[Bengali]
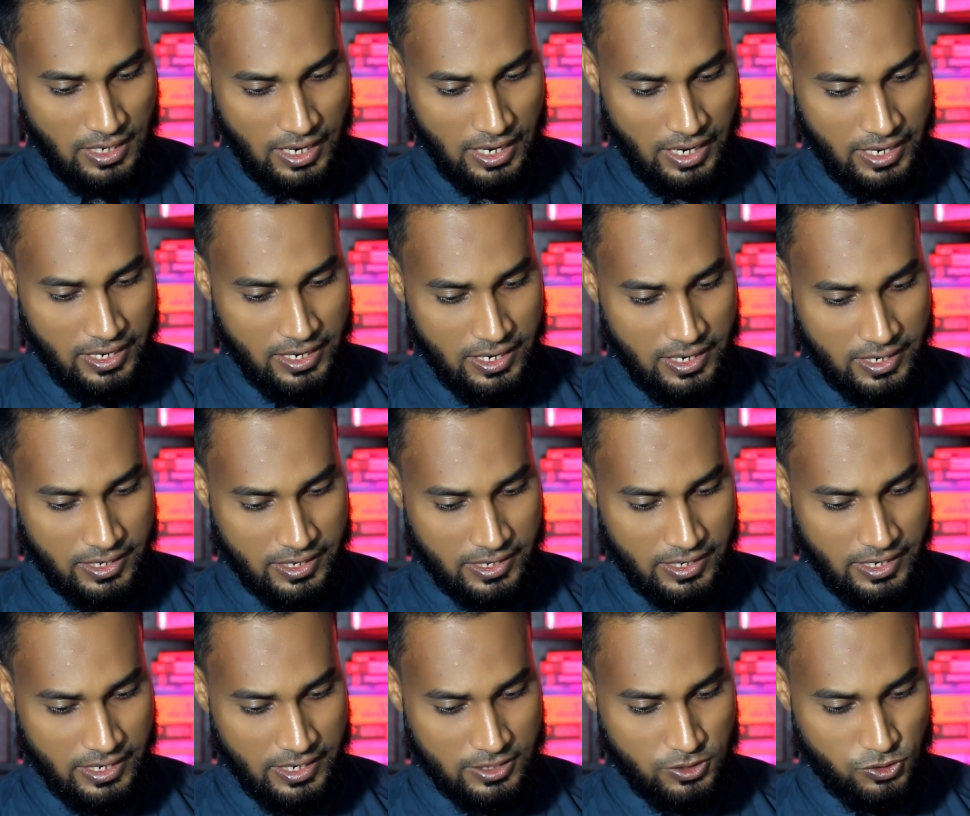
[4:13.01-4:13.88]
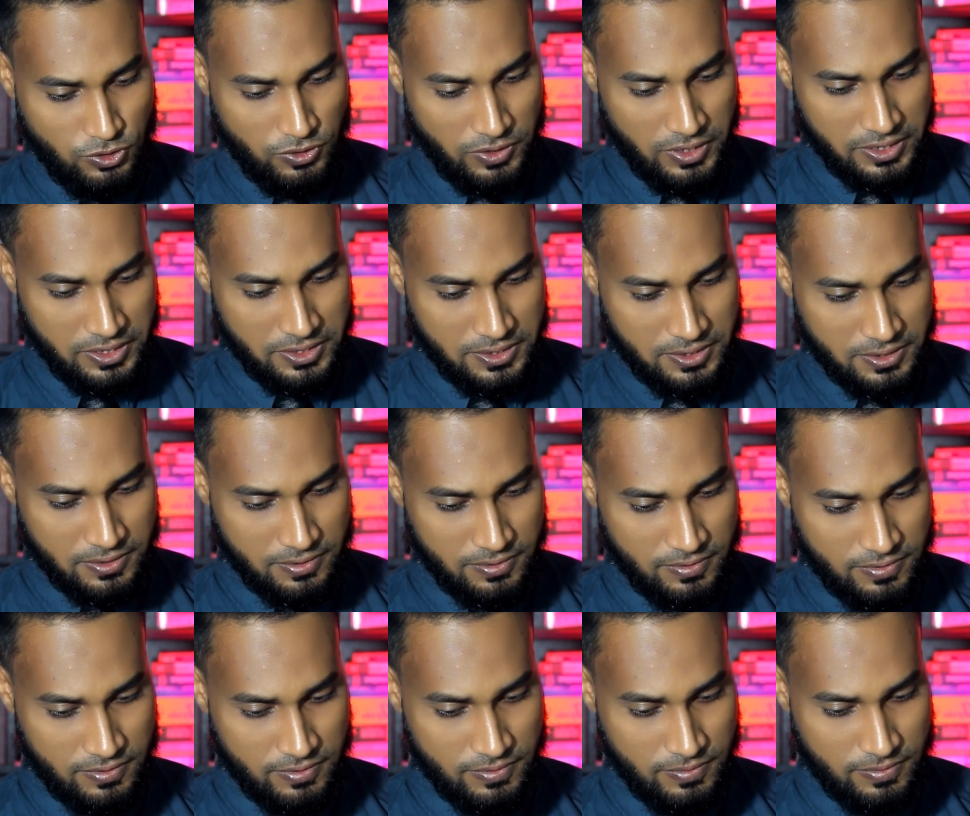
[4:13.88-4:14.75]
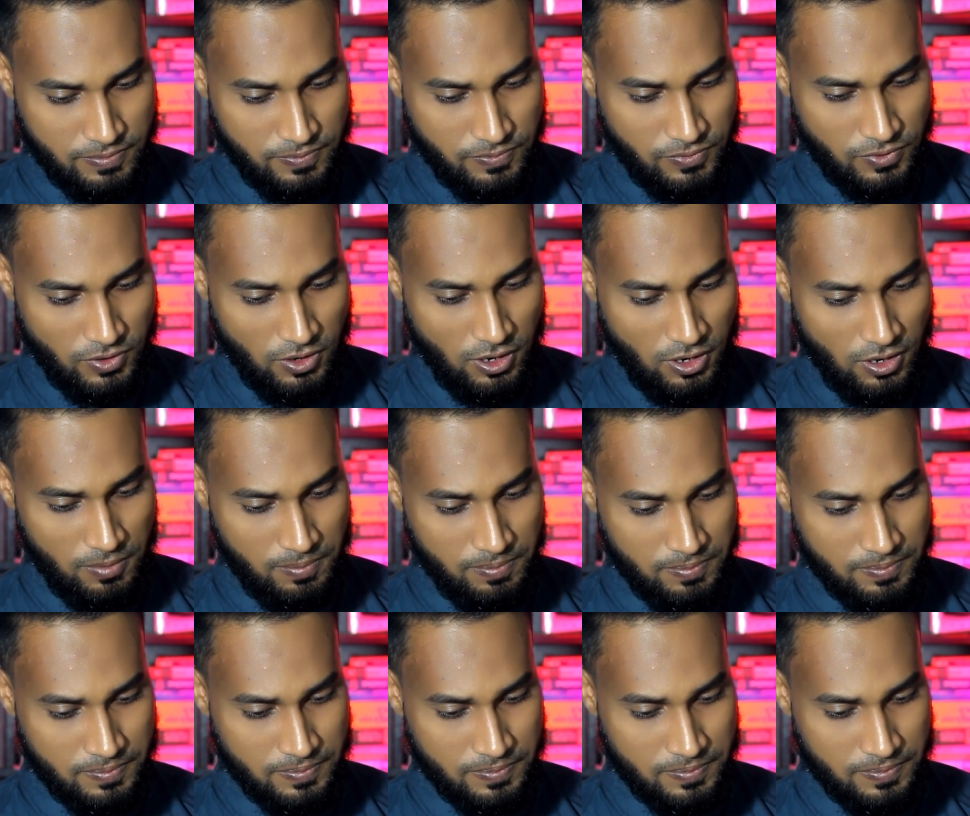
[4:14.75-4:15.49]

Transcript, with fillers: হাইয়ার ক্লিক থ্রু রেট ফ্রম